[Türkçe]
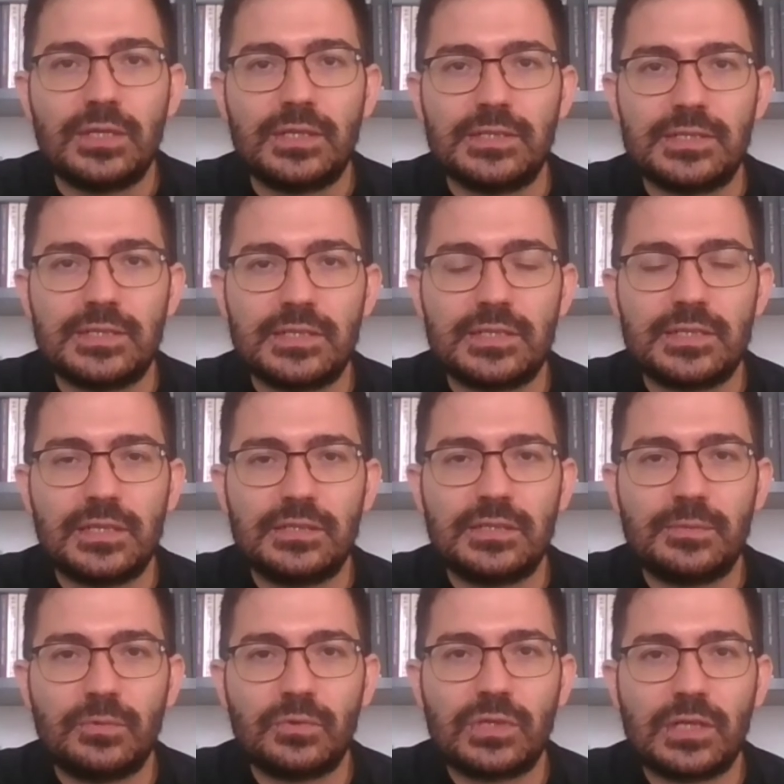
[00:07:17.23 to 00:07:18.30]
Kısaca
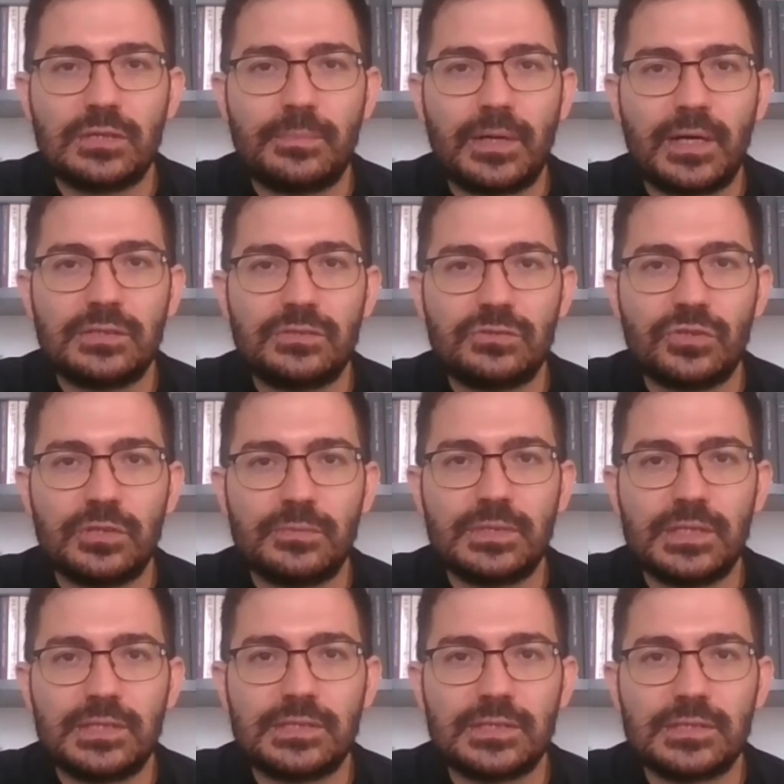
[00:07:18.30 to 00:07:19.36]
Demokrat Parti
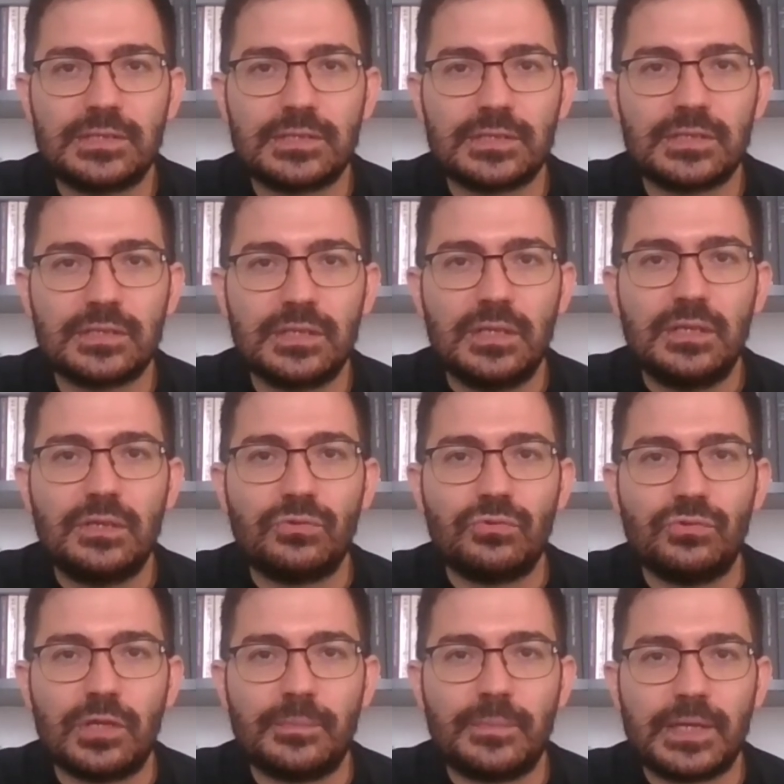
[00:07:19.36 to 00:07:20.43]
döneminde sık sık
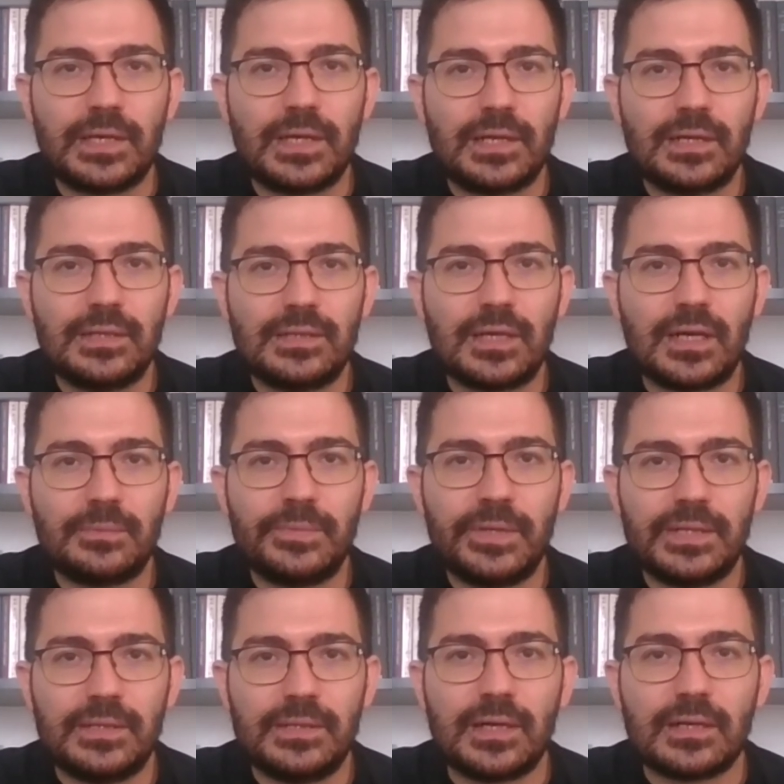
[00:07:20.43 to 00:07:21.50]
gündeme gelen
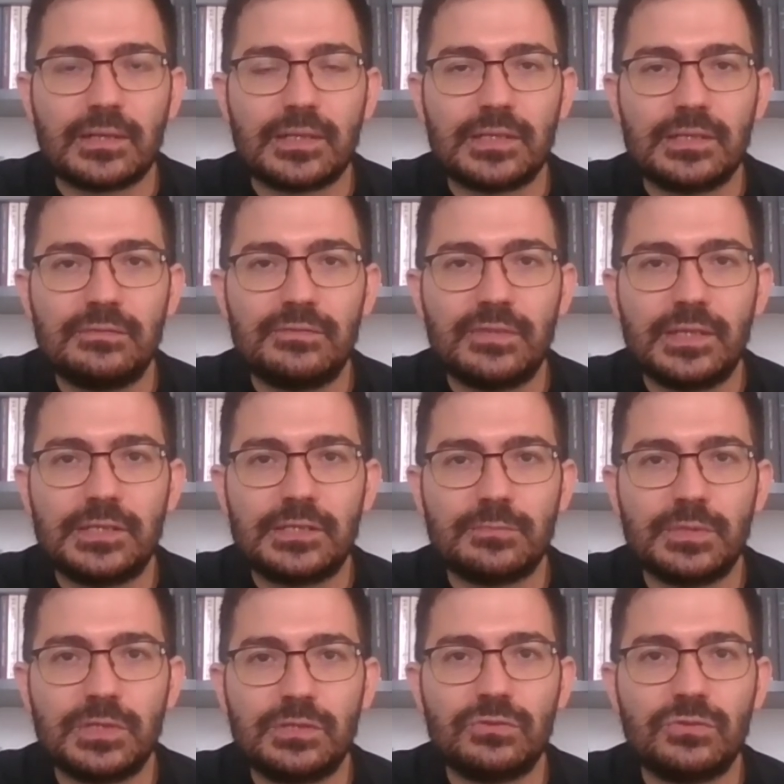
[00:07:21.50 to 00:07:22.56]
darbe iddialarının ve
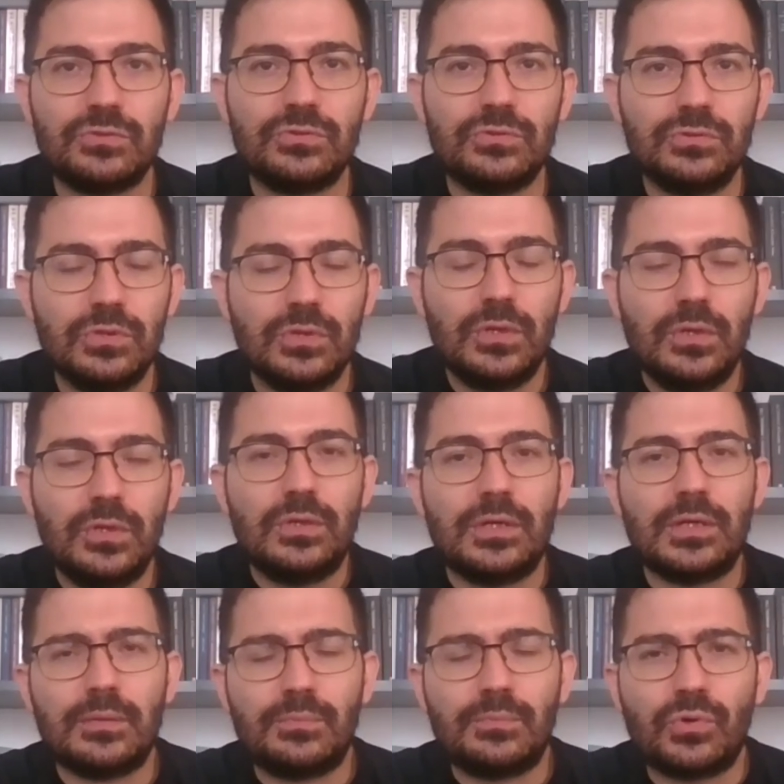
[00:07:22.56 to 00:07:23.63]
İsmet İnönü'nün
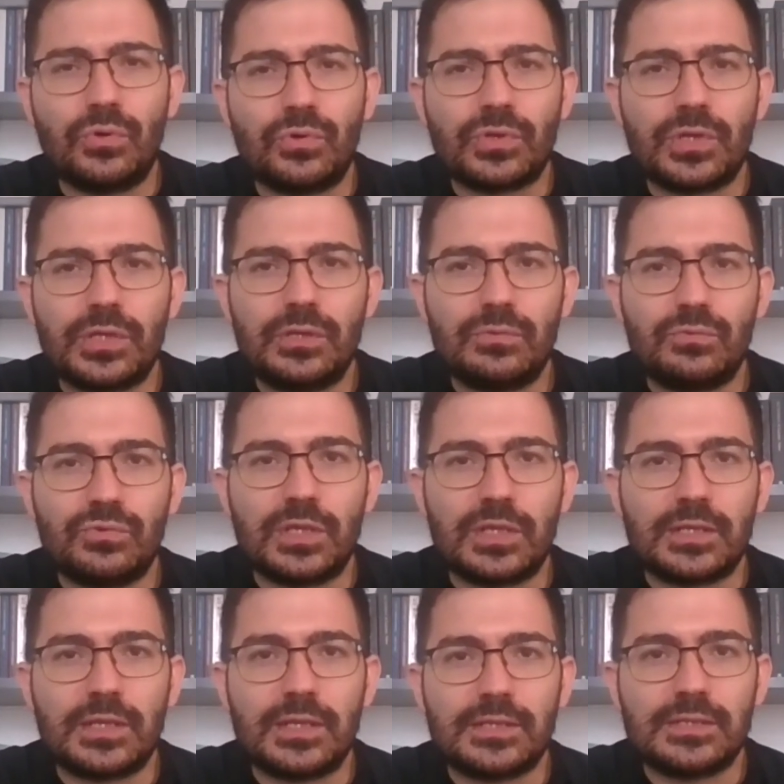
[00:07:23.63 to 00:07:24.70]
e, bu konudaki
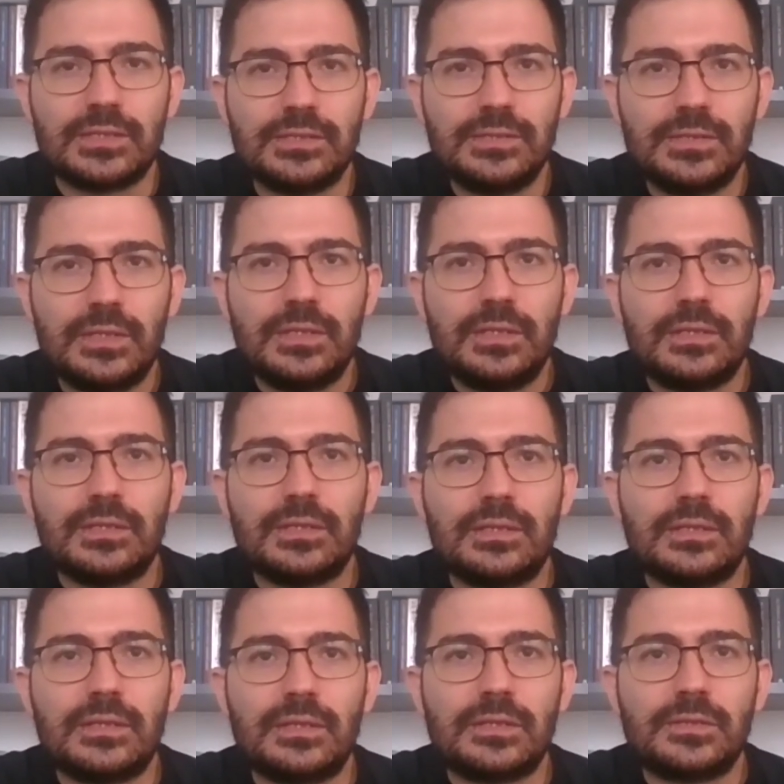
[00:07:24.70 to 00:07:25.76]
uyarılarının
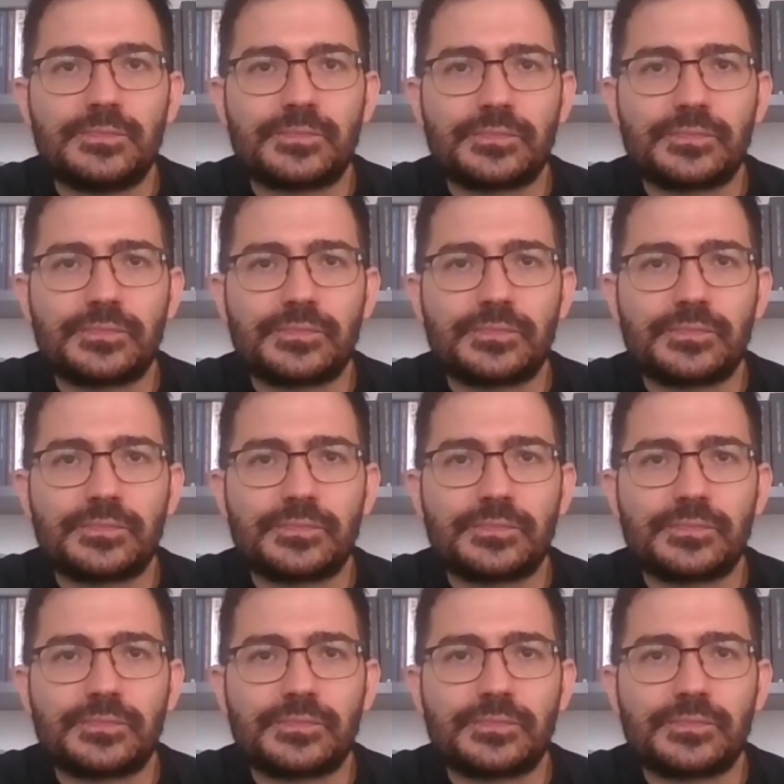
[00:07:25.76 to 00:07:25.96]
e,